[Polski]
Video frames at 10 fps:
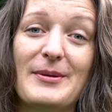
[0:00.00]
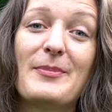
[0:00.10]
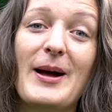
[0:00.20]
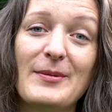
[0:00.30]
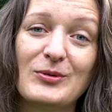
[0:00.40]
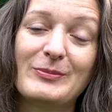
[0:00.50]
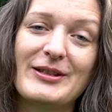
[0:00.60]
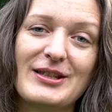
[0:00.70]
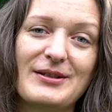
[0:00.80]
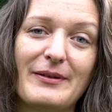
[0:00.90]
Pan Bóg
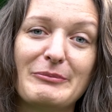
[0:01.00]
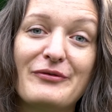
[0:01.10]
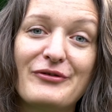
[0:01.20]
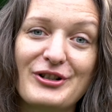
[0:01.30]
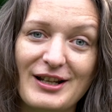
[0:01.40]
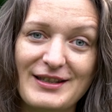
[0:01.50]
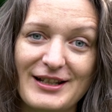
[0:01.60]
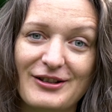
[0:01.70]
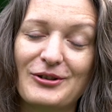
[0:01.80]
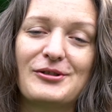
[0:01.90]
będzie z Wami
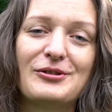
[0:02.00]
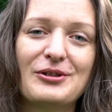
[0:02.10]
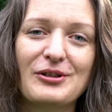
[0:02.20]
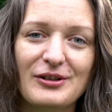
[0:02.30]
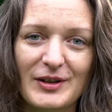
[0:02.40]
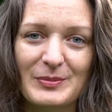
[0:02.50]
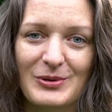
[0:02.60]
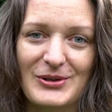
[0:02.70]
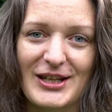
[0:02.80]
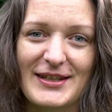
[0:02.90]
wszędzie, dokądkolwiek
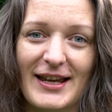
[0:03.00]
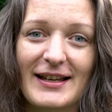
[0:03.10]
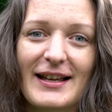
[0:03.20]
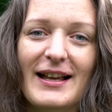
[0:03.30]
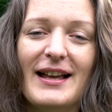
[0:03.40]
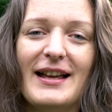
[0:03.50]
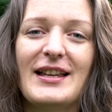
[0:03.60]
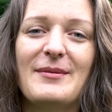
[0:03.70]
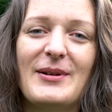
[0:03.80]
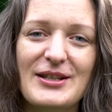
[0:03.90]
pójdziecie
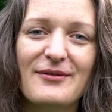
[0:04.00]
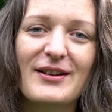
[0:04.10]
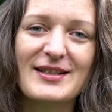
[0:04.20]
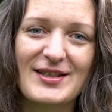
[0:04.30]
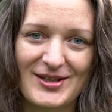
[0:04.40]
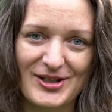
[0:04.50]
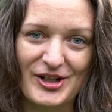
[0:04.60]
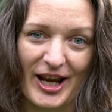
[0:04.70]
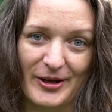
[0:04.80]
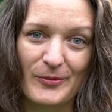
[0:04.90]
i będzie Was
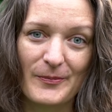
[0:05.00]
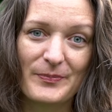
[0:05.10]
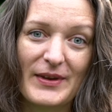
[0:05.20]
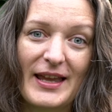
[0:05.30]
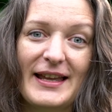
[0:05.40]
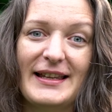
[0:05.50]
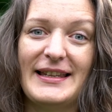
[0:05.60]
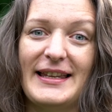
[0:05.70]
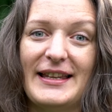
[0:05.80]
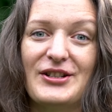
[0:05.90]
strzegł.
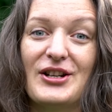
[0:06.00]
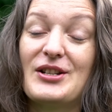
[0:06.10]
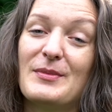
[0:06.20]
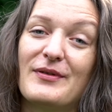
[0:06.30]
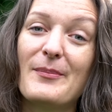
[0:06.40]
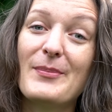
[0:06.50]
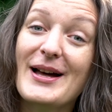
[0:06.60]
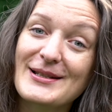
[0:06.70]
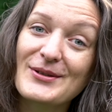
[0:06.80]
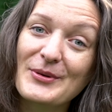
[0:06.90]
I życzymy Wam
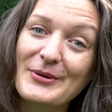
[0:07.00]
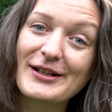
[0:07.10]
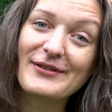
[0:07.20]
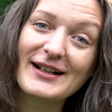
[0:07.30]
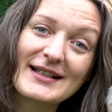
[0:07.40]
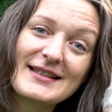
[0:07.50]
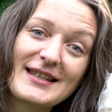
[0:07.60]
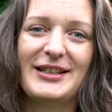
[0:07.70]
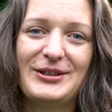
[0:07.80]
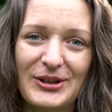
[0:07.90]
bardzo miłych
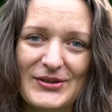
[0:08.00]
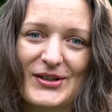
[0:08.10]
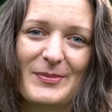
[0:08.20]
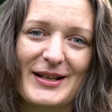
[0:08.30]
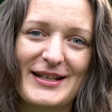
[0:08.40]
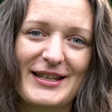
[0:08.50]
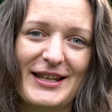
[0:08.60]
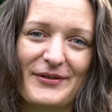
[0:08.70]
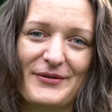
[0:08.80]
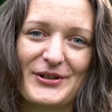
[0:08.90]
wakacji i do zobaczenia we